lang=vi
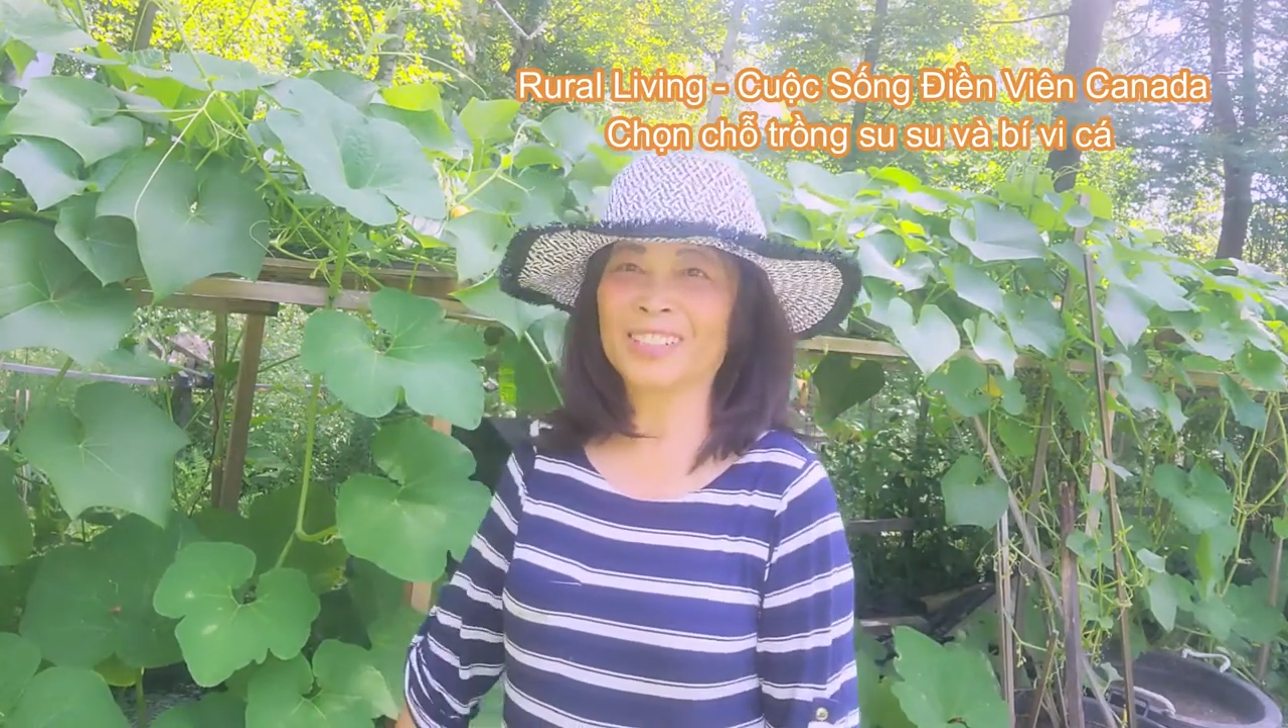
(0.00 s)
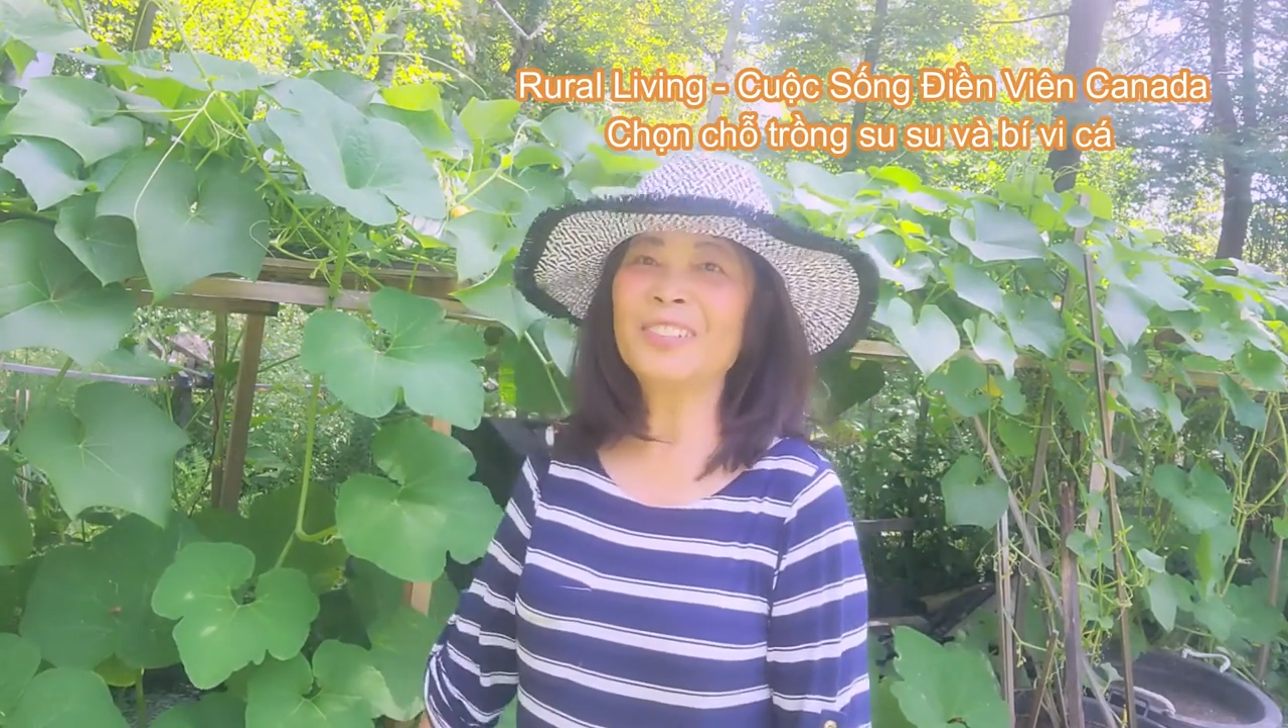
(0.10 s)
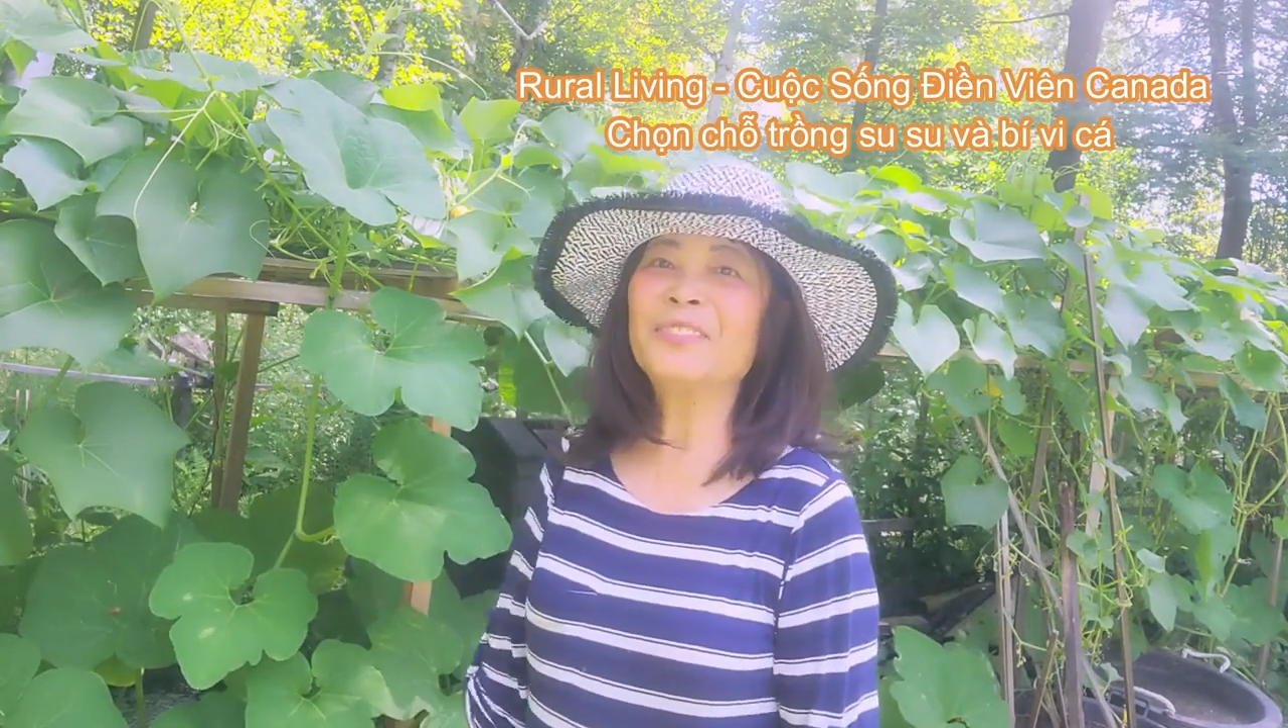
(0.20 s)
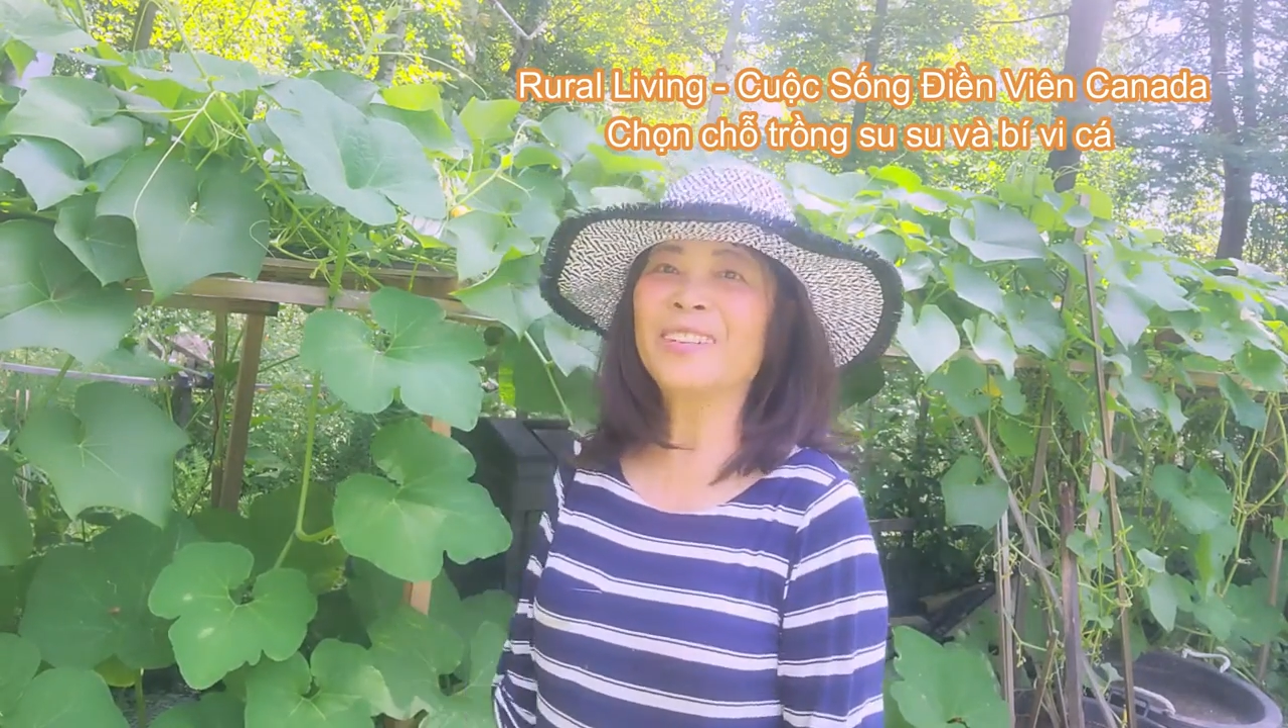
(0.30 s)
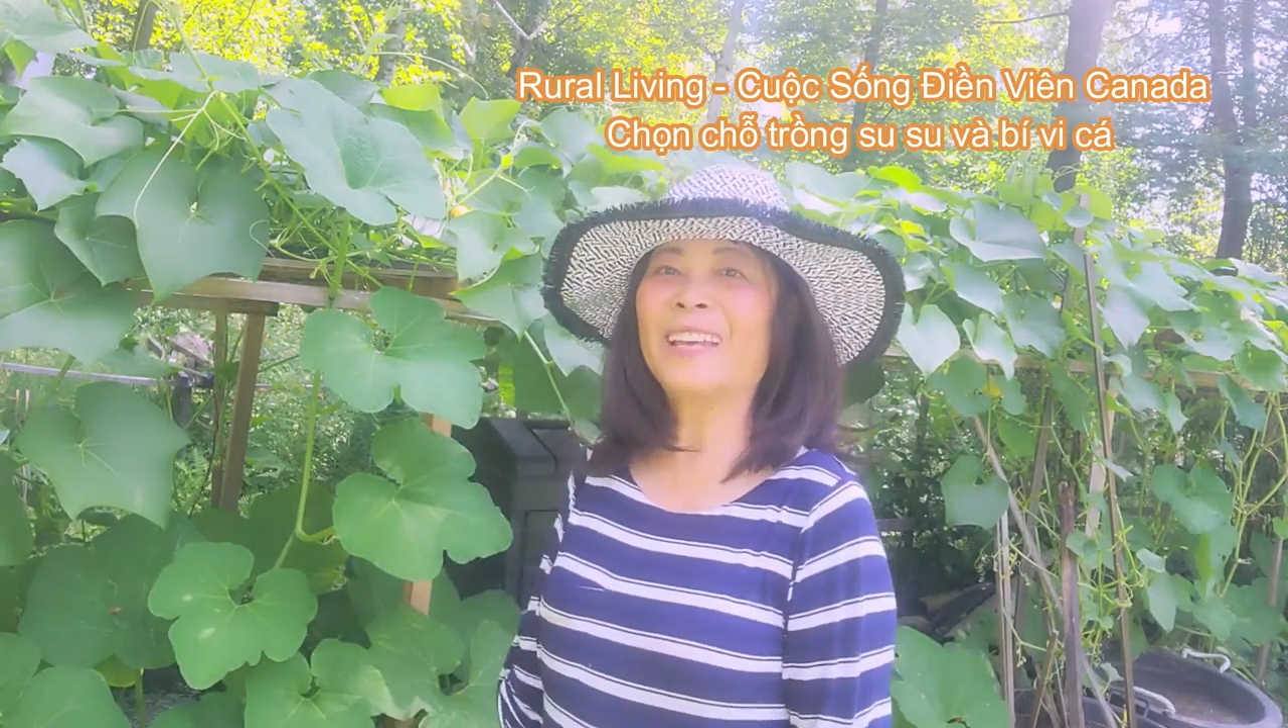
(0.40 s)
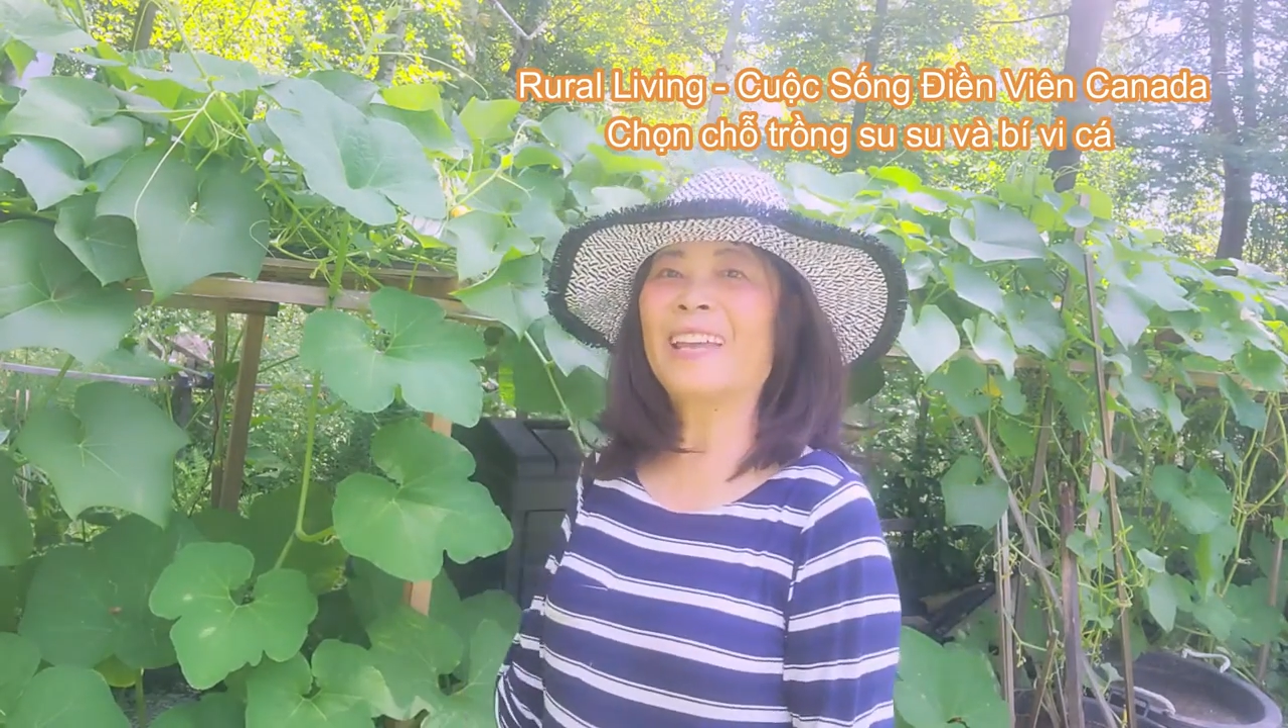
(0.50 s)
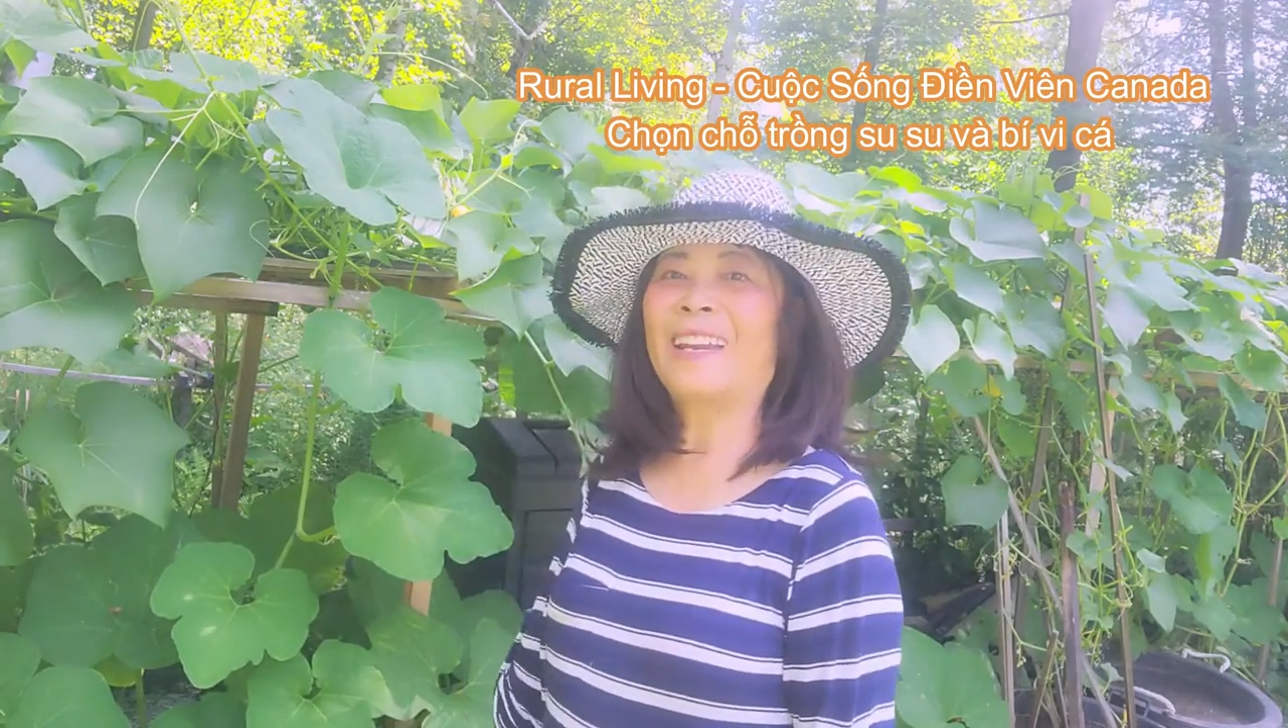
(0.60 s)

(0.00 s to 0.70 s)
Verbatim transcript: Sống Điền Viên